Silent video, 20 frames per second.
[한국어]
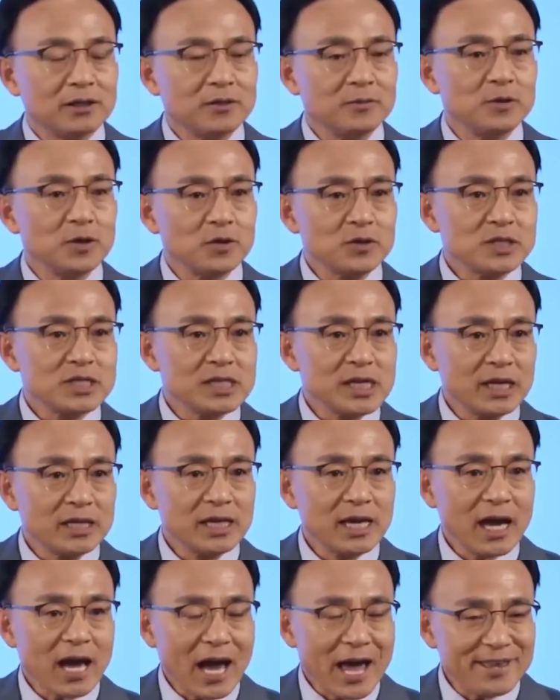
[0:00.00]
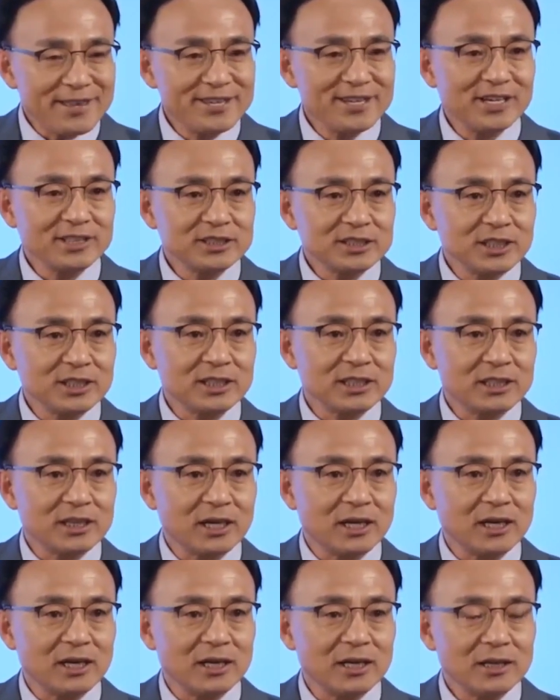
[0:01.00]
금융시장이
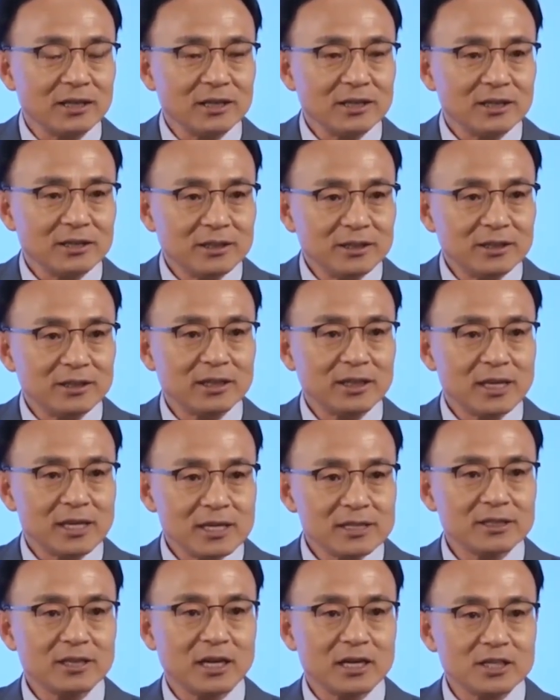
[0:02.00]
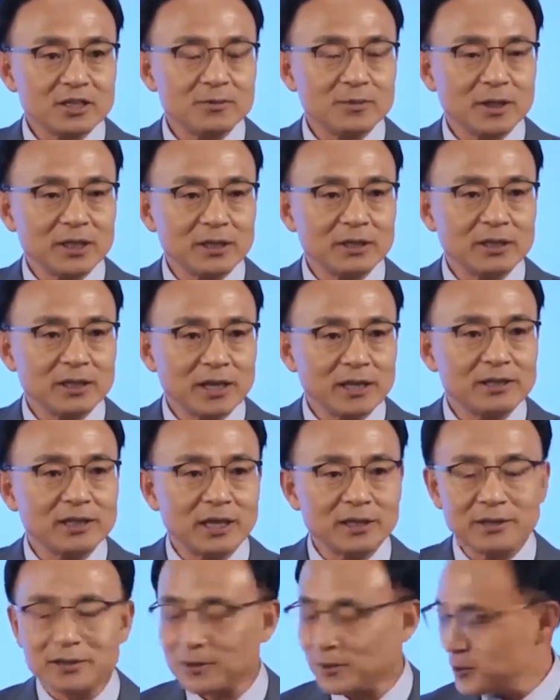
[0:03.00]
안정적이다. 이렇게 해석하시면
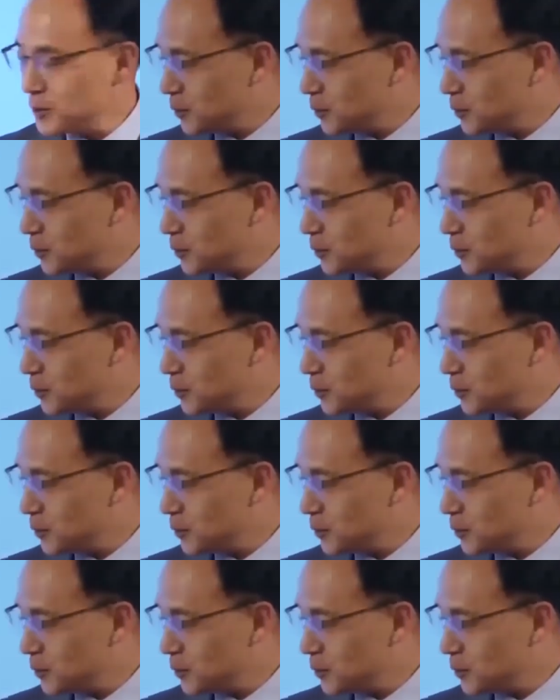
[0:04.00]
된다는